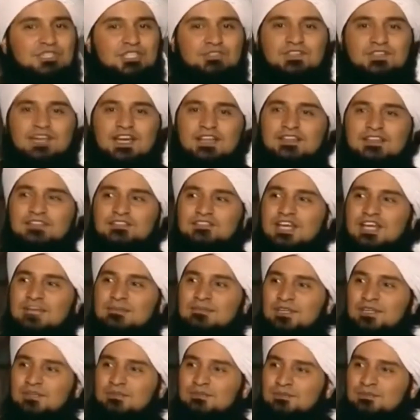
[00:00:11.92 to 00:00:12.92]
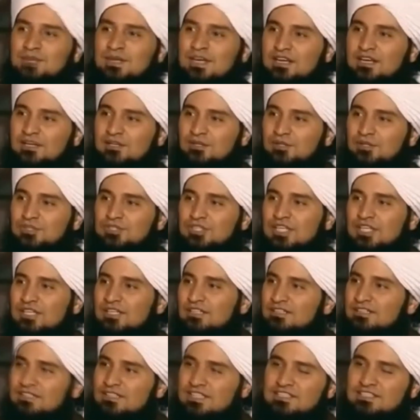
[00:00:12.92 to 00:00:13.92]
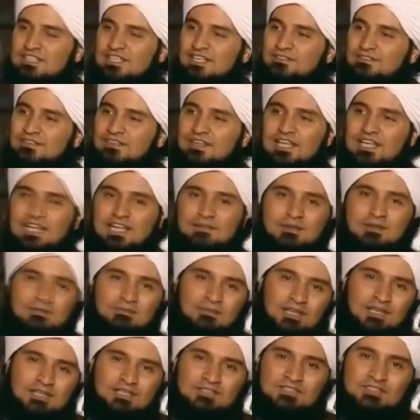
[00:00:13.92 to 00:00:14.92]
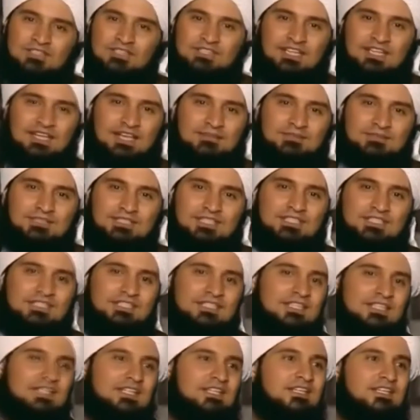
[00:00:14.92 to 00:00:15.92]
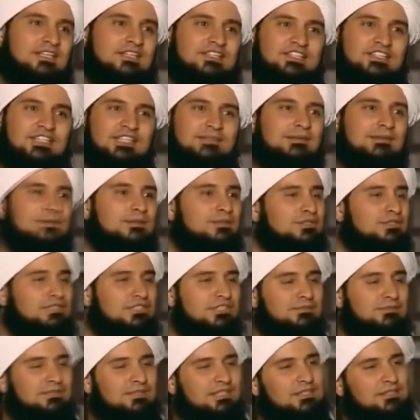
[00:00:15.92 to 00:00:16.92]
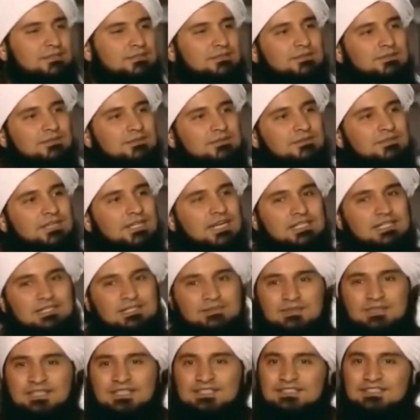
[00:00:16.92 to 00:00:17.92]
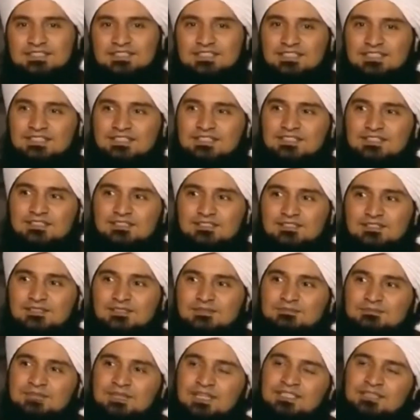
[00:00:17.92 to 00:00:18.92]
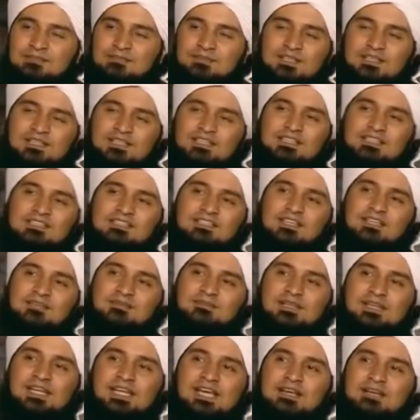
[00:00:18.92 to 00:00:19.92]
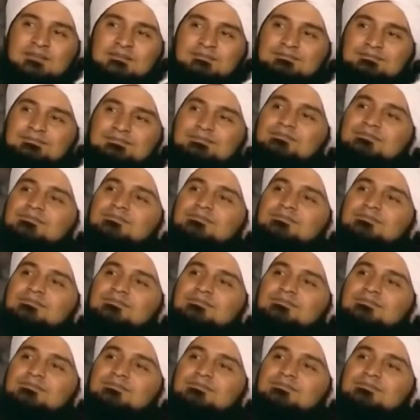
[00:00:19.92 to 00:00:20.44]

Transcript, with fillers: يوجد في هذا الجامع المبارك حجرة نزل فيها الإمام علي زين العابدين عندما أوتي به وآل البيت بعد معركة كربلاء